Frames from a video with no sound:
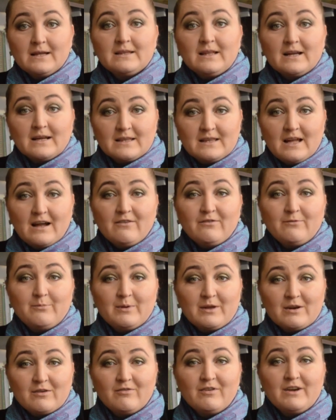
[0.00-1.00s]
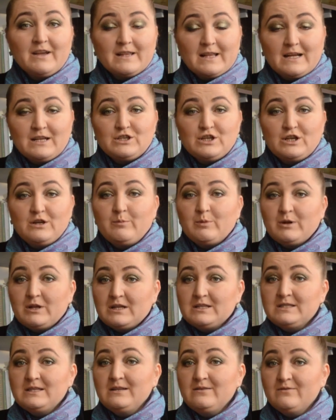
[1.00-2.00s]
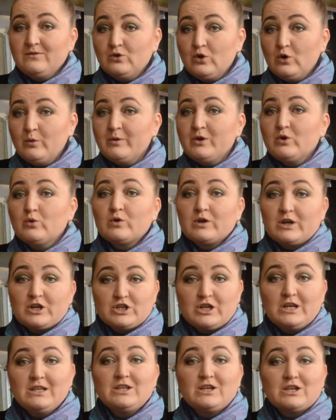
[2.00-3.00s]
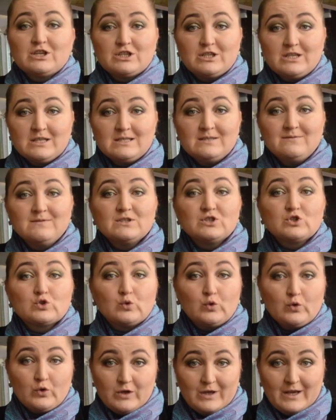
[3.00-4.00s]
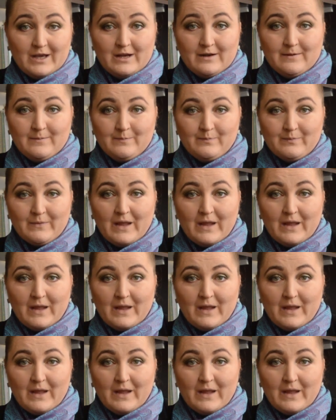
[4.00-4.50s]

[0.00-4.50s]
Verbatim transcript: Тогда впервые начали приносить в дом и украшать рождественскую ель.